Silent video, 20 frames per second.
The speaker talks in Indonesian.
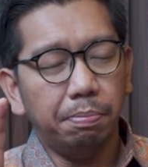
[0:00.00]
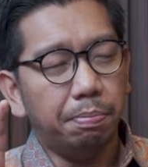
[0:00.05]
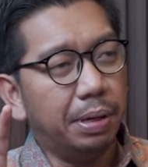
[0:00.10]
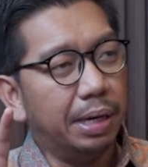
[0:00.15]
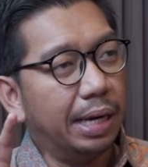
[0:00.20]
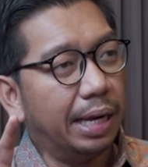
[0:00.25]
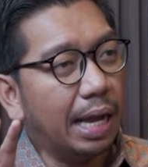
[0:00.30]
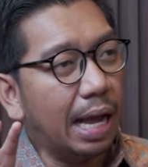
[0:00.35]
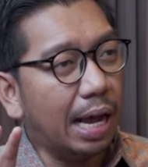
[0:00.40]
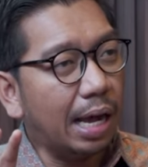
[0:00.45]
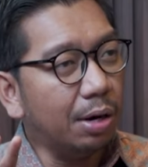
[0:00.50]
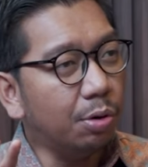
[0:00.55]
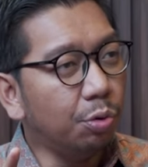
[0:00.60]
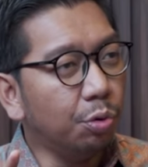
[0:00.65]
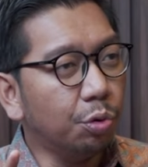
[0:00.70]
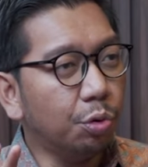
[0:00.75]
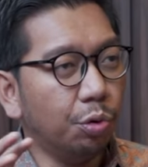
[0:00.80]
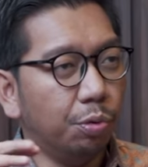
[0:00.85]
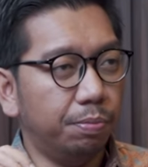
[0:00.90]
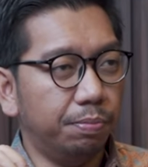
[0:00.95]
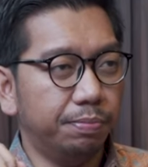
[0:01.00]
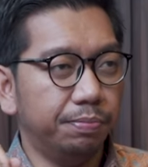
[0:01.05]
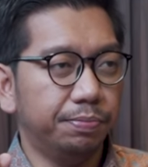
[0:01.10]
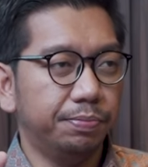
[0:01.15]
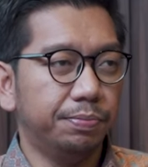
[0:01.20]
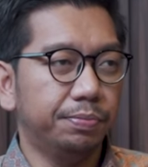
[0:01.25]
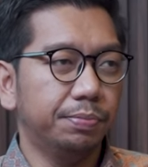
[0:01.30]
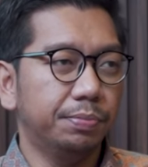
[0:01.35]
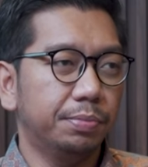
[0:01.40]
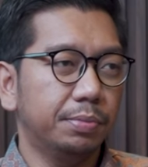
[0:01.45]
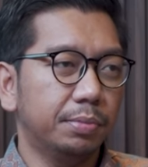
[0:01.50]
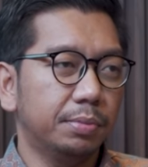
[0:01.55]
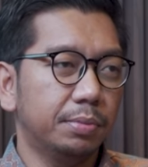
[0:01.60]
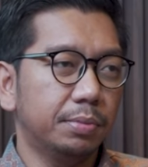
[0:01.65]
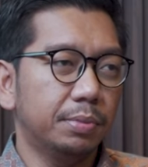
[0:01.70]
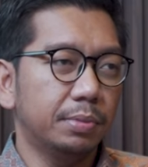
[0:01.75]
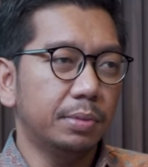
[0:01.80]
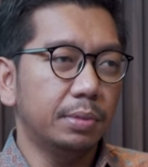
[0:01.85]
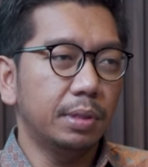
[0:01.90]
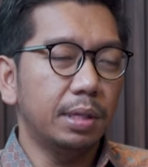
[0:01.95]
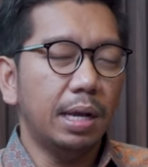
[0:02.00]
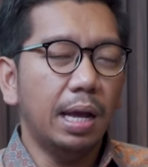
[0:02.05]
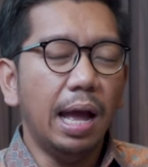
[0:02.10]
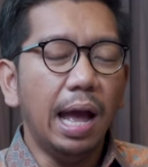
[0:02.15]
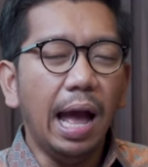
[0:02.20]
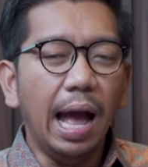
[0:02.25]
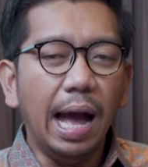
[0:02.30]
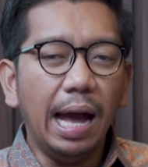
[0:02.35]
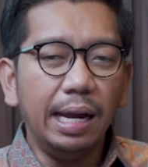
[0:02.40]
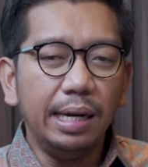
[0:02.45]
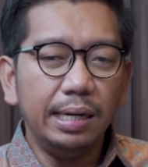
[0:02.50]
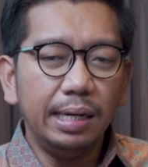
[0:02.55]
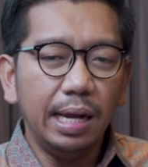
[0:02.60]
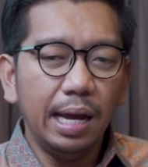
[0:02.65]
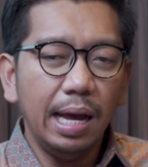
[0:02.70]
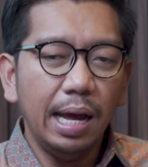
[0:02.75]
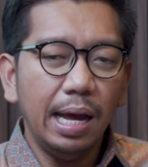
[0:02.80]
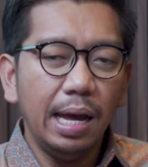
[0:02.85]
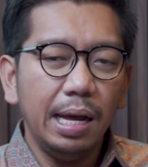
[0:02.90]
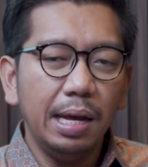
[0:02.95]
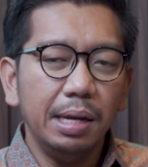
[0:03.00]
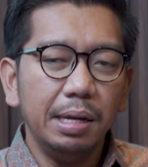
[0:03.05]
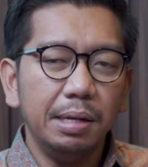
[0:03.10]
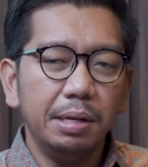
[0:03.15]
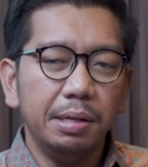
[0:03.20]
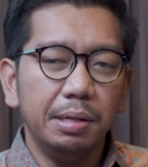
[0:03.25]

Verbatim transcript: penegakan hukum. Oke. Okay. Ada